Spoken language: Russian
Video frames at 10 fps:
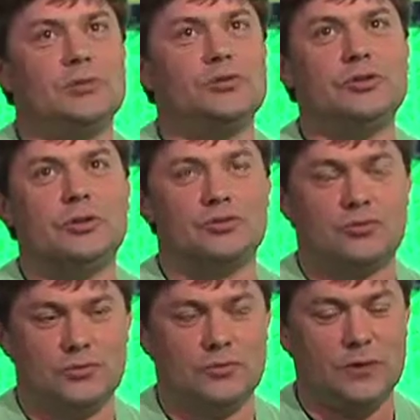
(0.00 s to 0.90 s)
обещаю,
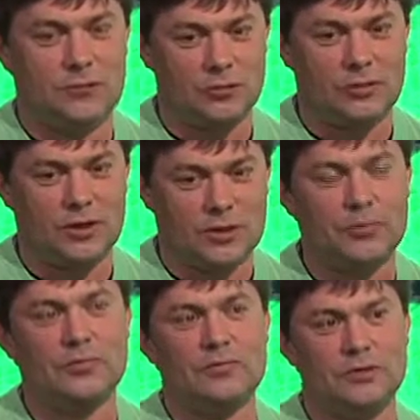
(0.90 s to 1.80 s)
что я буду, когда
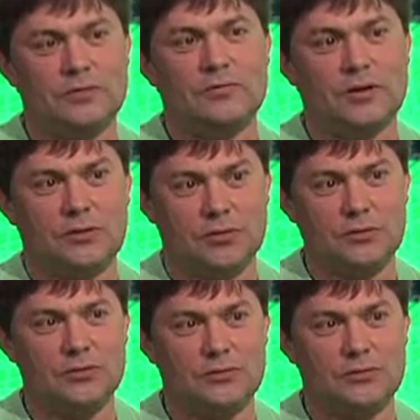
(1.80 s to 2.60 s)
продюсировать какой-нибудь